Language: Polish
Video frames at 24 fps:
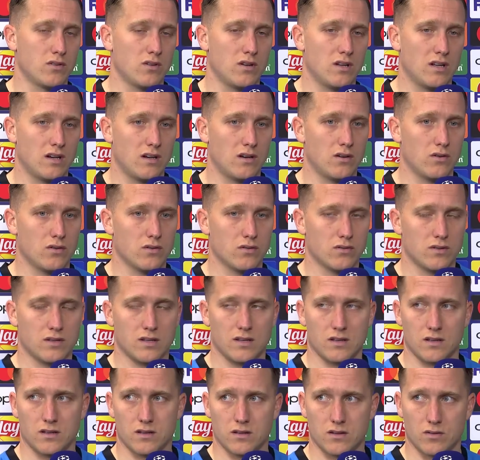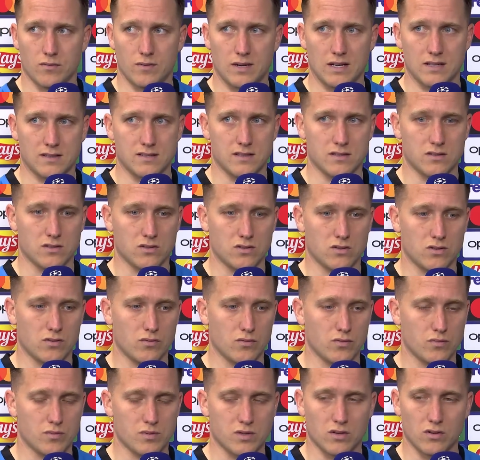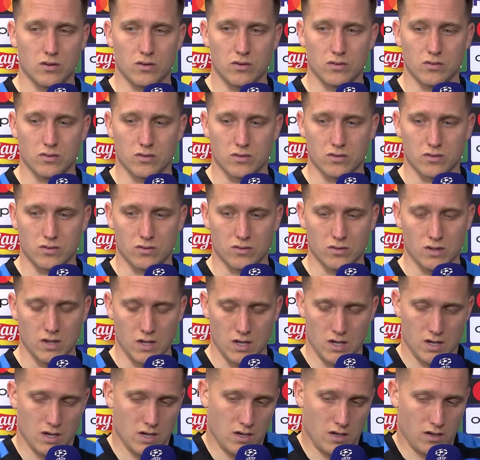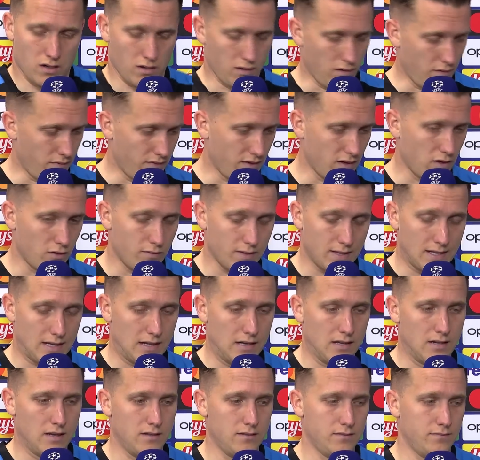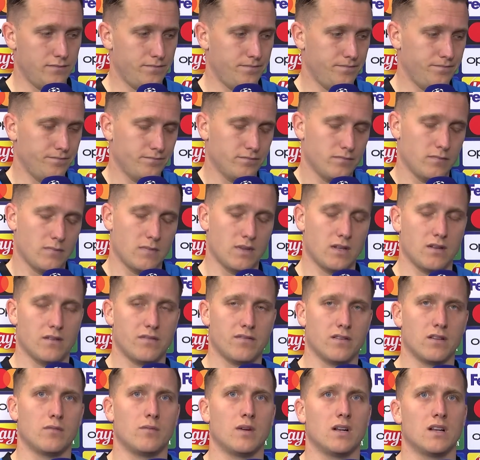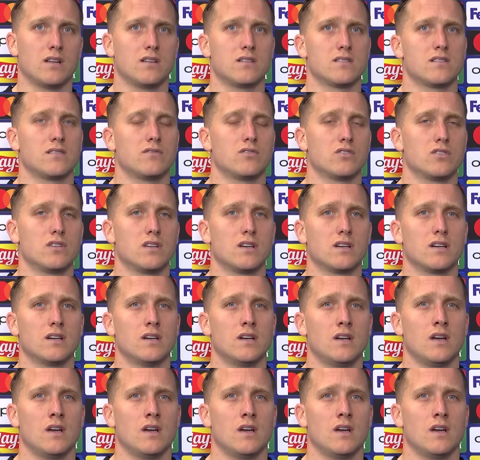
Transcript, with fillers: No Leo, tą akcję, co zrobił przy golu, no to fenomenalna fenomenalny zawodnik.